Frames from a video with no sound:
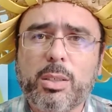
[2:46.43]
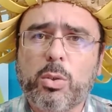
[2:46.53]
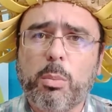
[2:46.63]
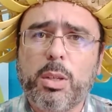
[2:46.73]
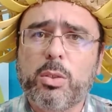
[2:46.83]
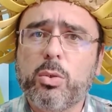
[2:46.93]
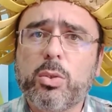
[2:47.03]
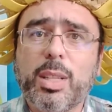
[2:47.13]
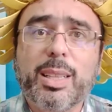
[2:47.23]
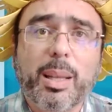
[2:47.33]
sobre
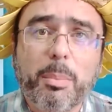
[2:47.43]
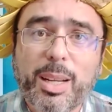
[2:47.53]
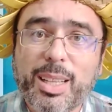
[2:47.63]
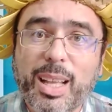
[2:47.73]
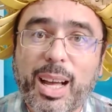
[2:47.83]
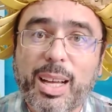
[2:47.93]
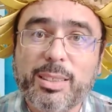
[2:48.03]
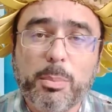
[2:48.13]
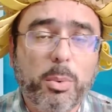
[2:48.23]
sustentabilidade,